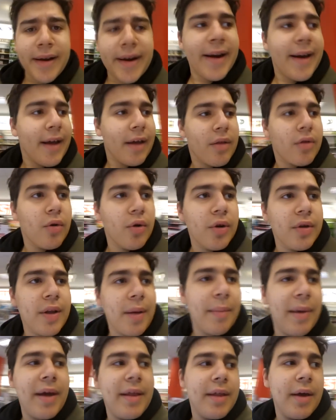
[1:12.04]
Raga, sono
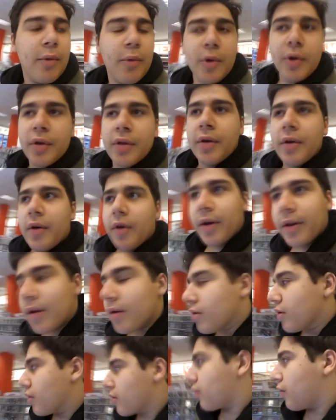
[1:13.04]
da Media World, no?
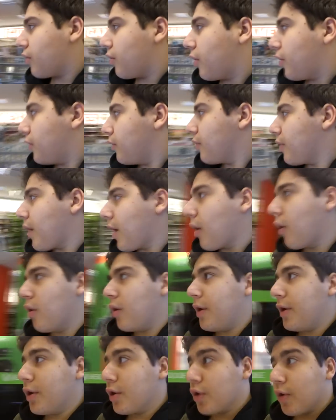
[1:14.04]
Adesso sono in un
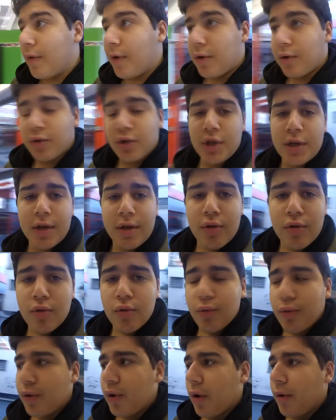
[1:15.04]
angolino dove non c'è
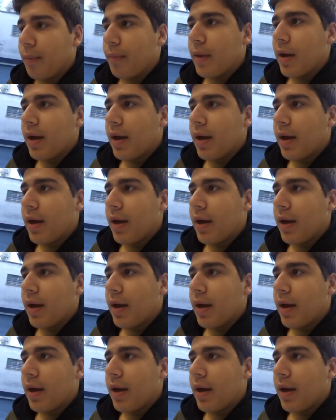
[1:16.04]
nessuno.